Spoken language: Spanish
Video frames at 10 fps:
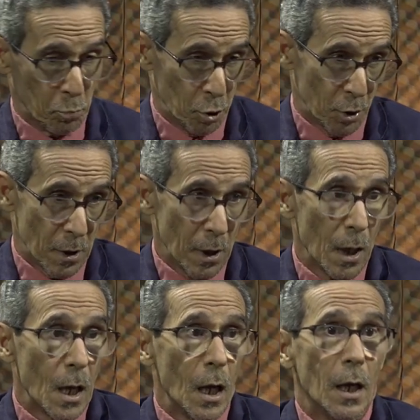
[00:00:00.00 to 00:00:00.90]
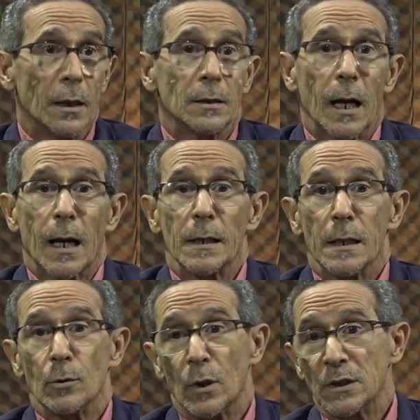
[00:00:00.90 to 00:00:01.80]
porque le está
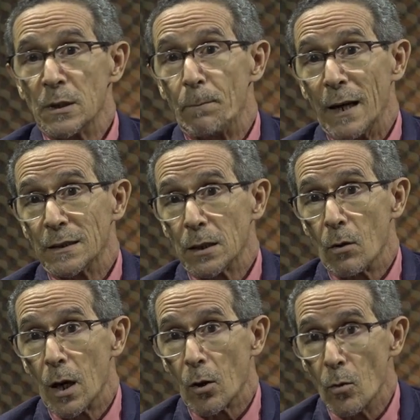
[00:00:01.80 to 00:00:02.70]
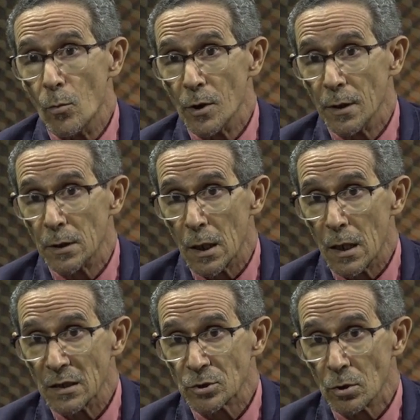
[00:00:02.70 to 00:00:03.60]
cayendo antipático a la comunidad
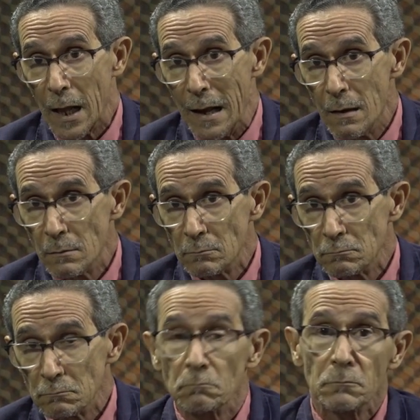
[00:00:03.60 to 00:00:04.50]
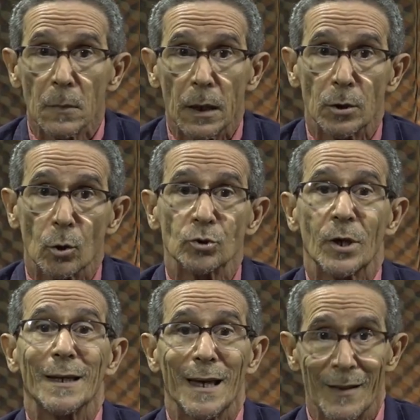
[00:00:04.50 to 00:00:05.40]
internacional, entonces
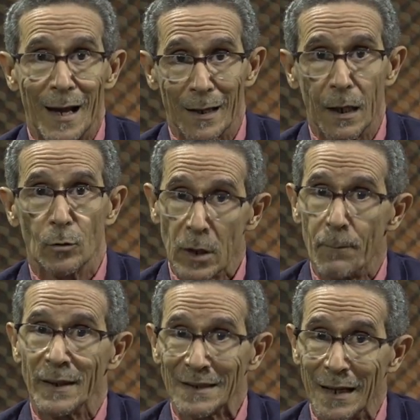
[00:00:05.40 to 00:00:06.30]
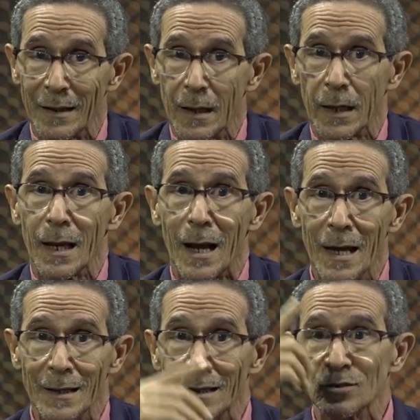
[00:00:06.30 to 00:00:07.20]
hay que darle una patada que
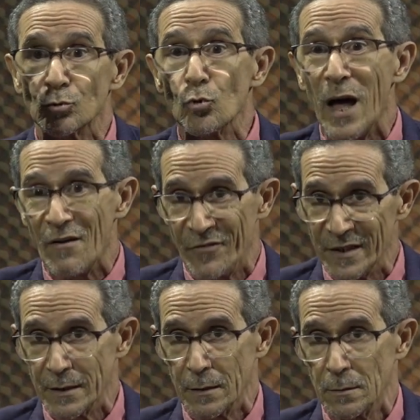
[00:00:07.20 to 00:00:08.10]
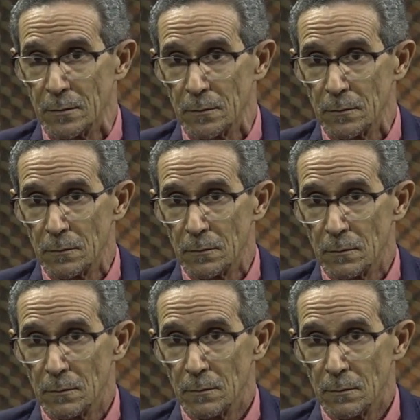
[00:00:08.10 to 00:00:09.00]
caiga en Sudáfrica.
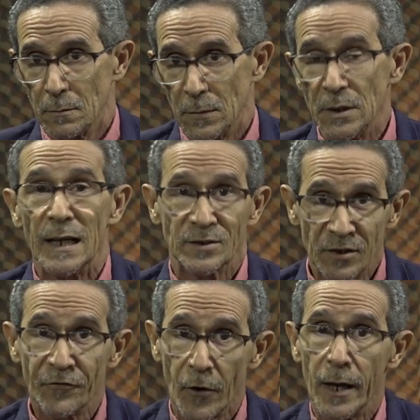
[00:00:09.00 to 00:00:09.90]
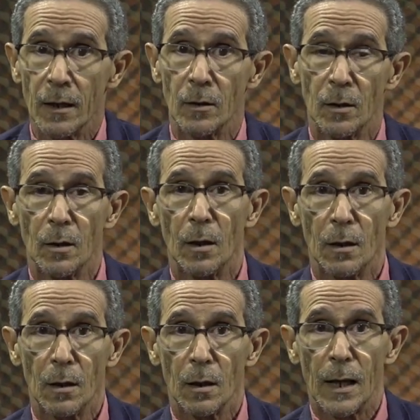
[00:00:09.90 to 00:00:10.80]
Y así fue,
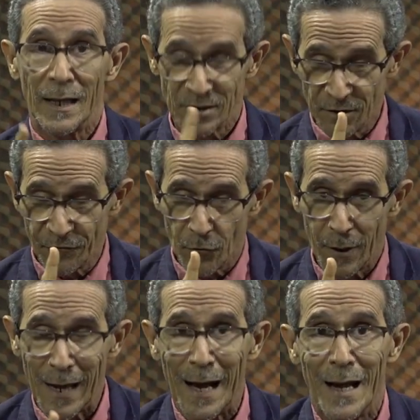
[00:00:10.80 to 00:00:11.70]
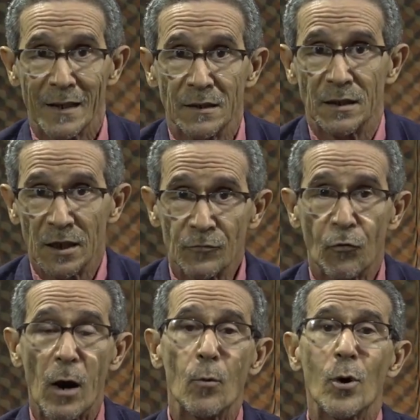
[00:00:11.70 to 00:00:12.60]
así fue. A Aristide
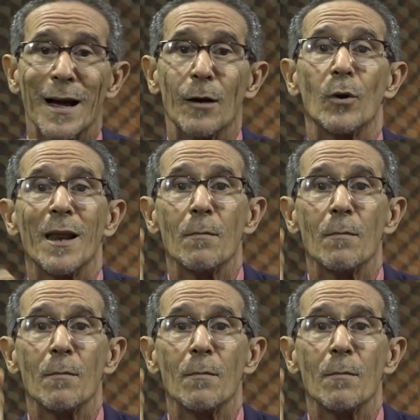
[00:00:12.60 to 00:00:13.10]
fue a buscarlo el